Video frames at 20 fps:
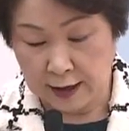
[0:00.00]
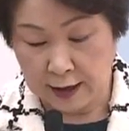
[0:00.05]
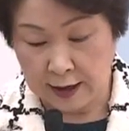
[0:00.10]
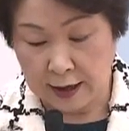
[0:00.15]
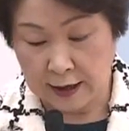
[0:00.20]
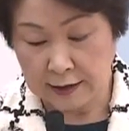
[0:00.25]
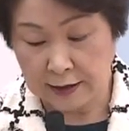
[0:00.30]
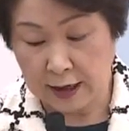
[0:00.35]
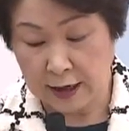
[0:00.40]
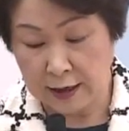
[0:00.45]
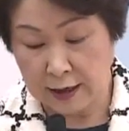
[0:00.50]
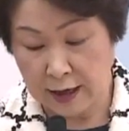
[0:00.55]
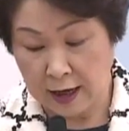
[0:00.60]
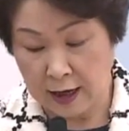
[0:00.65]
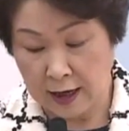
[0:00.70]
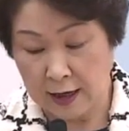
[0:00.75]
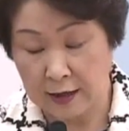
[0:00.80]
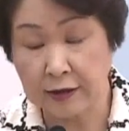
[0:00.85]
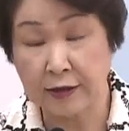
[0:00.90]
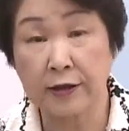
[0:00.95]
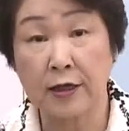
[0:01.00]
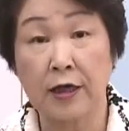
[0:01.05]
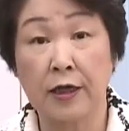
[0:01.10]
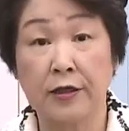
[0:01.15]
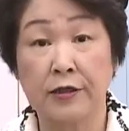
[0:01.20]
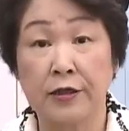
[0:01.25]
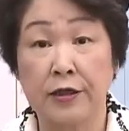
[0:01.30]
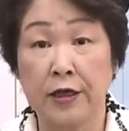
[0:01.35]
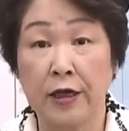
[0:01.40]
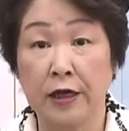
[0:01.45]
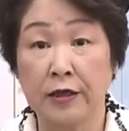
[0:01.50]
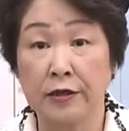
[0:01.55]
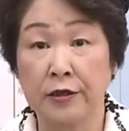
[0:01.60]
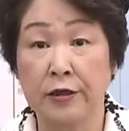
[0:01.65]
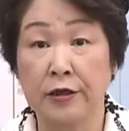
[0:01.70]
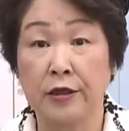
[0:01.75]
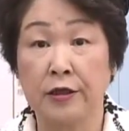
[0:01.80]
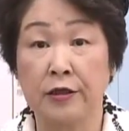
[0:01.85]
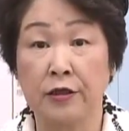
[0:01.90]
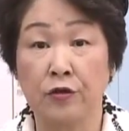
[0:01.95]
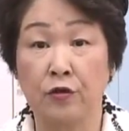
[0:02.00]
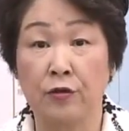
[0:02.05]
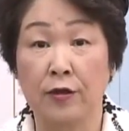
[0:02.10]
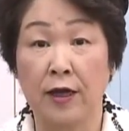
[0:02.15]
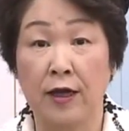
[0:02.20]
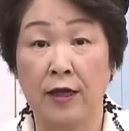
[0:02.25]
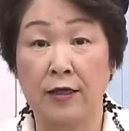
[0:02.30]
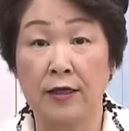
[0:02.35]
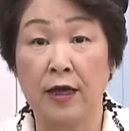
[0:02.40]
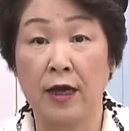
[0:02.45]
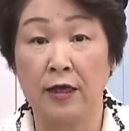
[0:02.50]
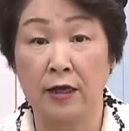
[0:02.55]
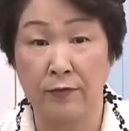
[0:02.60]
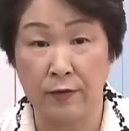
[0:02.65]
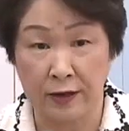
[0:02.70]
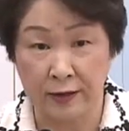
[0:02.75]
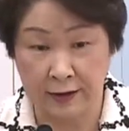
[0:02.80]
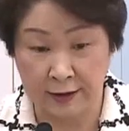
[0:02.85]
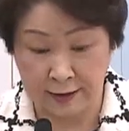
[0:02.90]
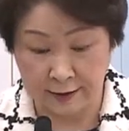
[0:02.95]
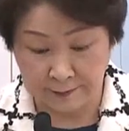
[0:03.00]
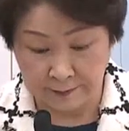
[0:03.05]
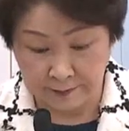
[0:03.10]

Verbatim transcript: 開催自治体の財政負担が大きいとして